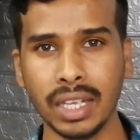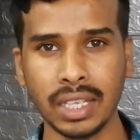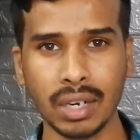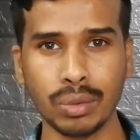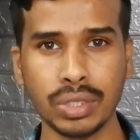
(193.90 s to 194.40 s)
అనే
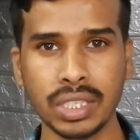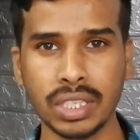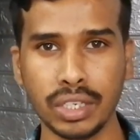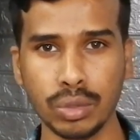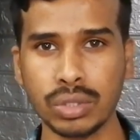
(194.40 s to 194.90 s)
దాని గురించి
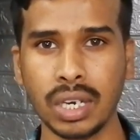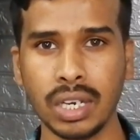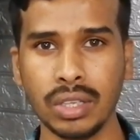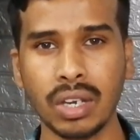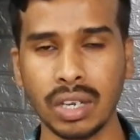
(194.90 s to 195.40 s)
అయితే న్యూస్
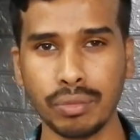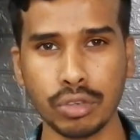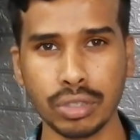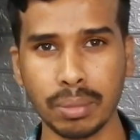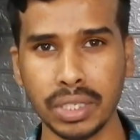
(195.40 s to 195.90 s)
రాలేదు కర్ఫ్యూకి